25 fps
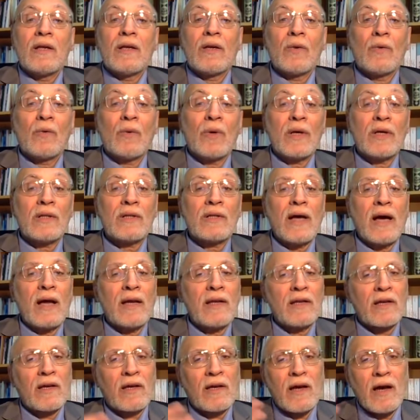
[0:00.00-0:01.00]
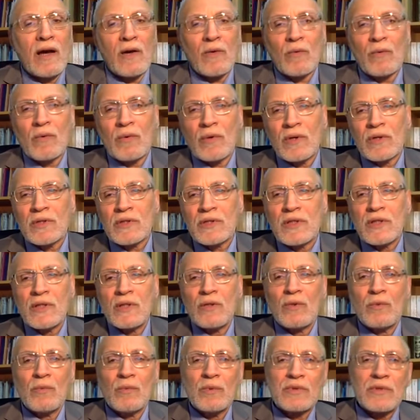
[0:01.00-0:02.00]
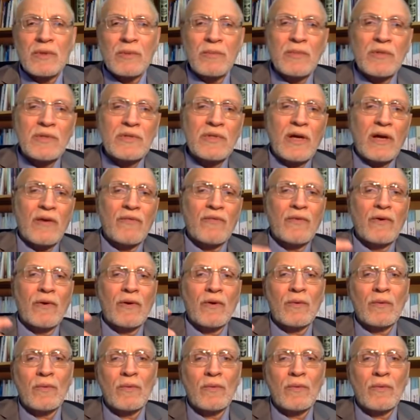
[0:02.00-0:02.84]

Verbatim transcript: وتاريخ هارون رشيد وموسى بن جعفر